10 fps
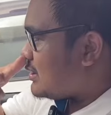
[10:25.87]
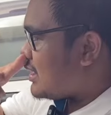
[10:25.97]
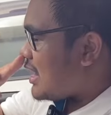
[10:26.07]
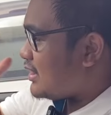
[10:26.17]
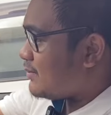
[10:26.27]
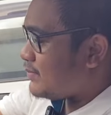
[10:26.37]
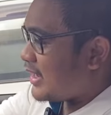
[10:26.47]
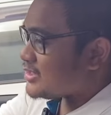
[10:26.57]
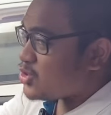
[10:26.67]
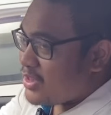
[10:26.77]
kalian
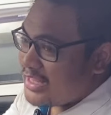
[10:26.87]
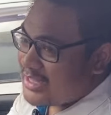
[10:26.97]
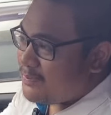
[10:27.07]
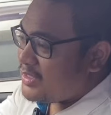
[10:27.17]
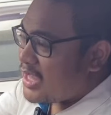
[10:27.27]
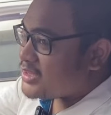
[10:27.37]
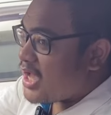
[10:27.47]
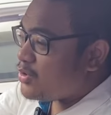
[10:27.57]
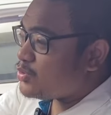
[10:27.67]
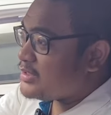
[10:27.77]
pengen sholat tapi nggak
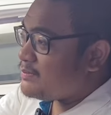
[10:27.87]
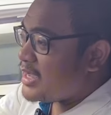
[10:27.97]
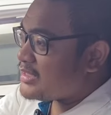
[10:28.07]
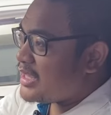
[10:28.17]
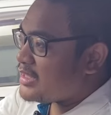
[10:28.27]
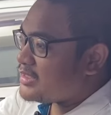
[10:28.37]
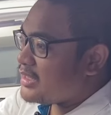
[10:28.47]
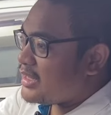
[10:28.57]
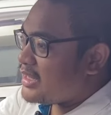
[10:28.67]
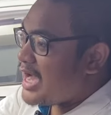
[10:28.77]
tahu di mana
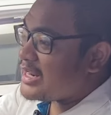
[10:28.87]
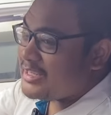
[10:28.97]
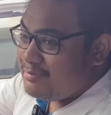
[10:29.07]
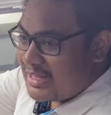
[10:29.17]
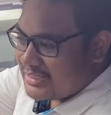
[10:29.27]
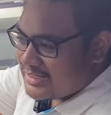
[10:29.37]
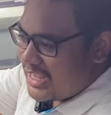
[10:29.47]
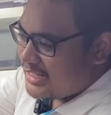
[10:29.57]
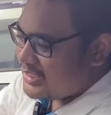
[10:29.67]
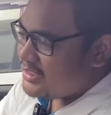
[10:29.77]
uh, arah kiblatnya. Nah,
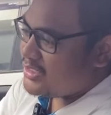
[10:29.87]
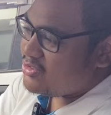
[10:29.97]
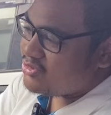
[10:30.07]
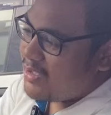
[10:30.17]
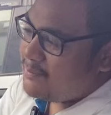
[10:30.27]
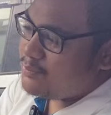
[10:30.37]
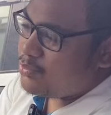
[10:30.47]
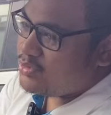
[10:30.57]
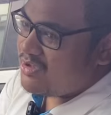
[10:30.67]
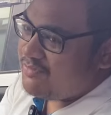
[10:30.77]
ini Hyundai
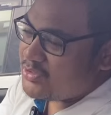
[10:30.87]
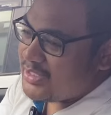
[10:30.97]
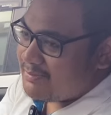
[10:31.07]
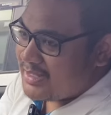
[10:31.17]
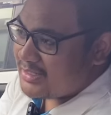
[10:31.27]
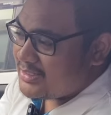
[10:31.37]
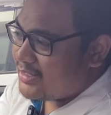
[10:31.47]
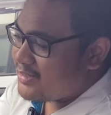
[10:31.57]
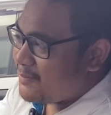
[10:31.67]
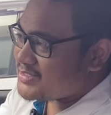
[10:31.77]
punya fitur kiblatnya jadi
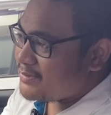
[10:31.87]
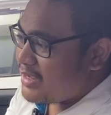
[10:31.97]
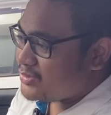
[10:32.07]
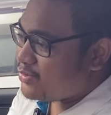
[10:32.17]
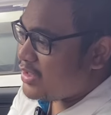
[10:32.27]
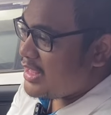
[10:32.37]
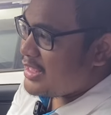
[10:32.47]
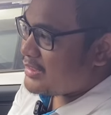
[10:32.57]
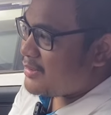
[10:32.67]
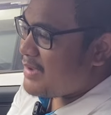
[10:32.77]
kita bisa bantu
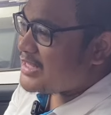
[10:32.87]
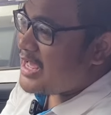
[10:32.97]
kemana